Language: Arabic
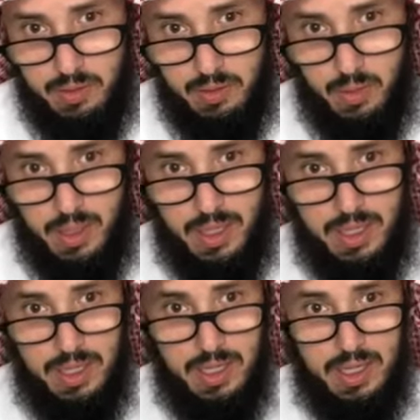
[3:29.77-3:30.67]

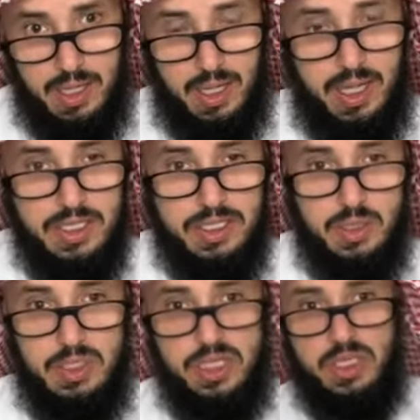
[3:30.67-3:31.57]
والله عز
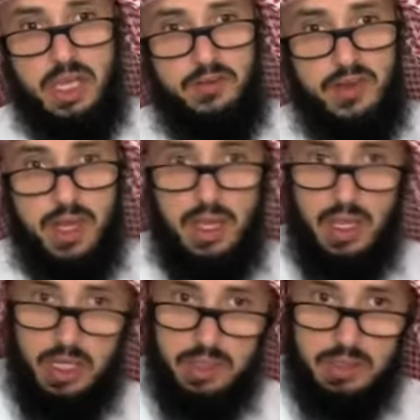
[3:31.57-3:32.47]
وجل جعل فيها
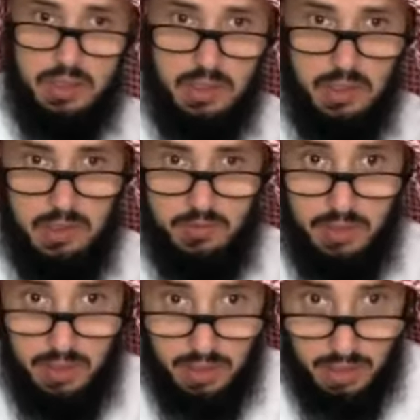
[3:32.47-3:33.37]
حد
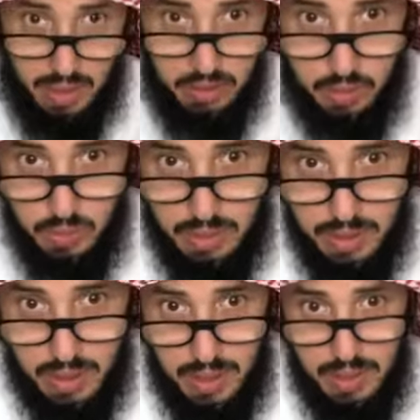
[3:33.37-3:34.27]
في
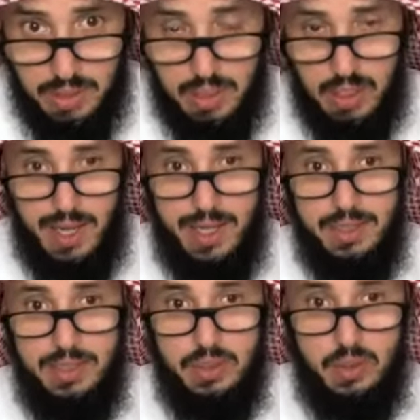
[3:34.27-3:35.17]
الدنيا
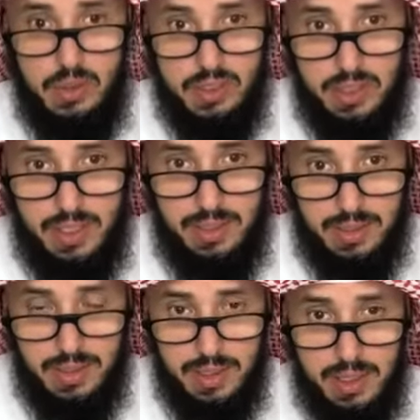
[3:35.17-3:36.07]
أن يجلد
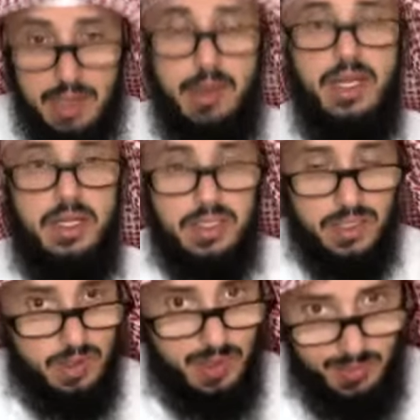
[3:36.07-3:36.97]
ثمانين
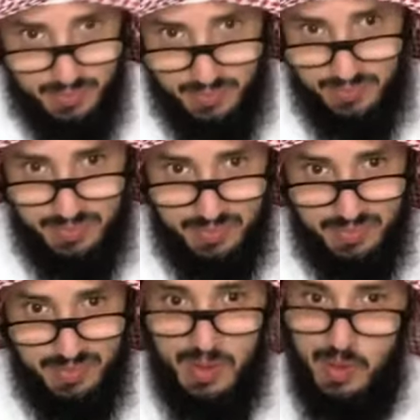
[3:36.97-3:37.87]
جلدة
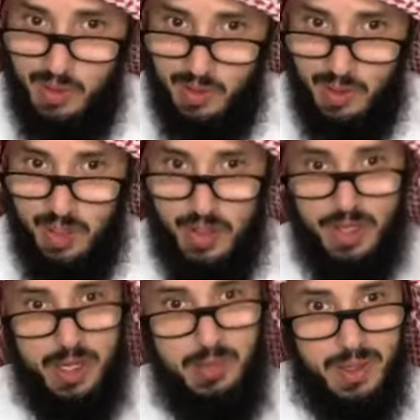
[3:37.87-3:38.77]
إذا
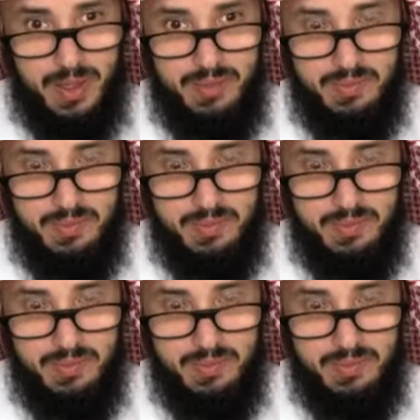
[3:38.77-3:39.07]
كبيرة